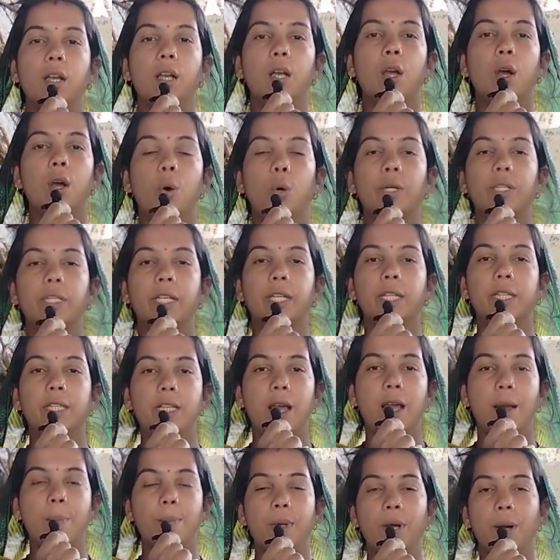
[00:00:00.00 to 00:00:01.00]
और यदि आप
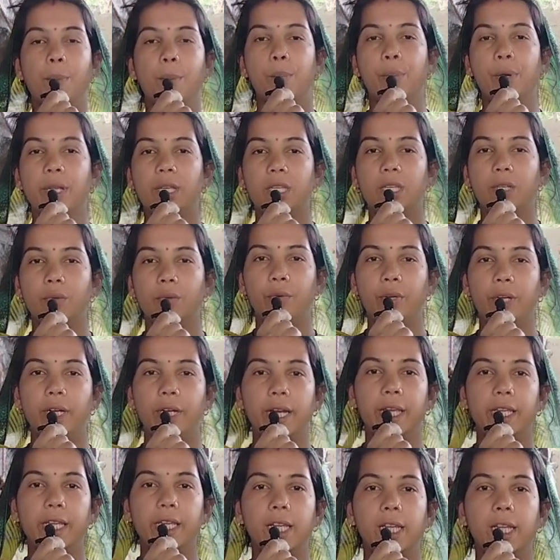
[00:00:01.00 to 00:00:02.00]
कंपनी की फीड नहीं
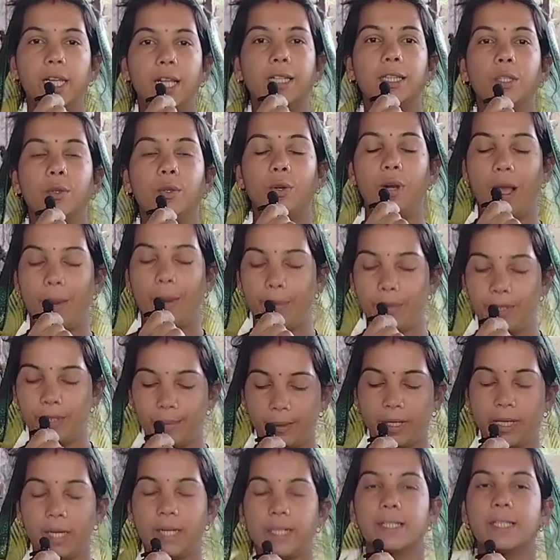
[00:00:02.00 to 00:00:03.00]
खिलाते और आप इस
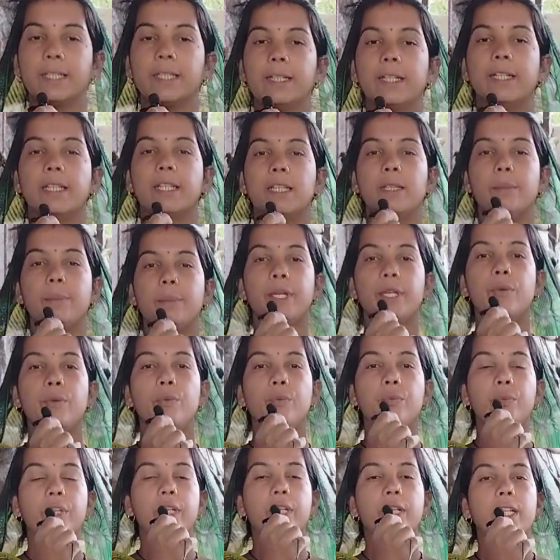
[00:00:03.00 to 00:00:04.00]
प्रकार से घर की बनी हुई
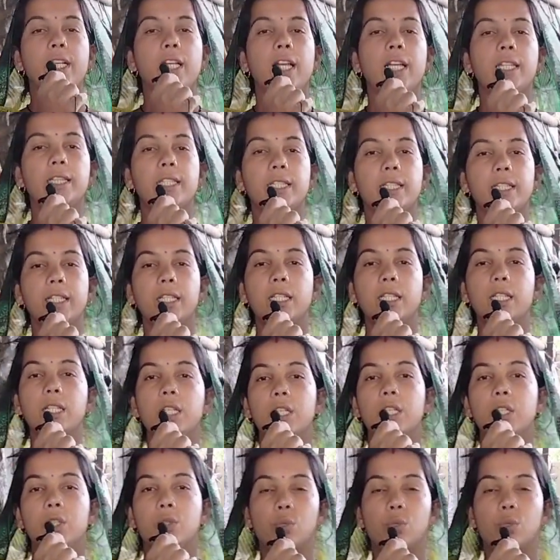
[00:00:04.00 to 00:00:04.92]
फीड खिलाते हैं तो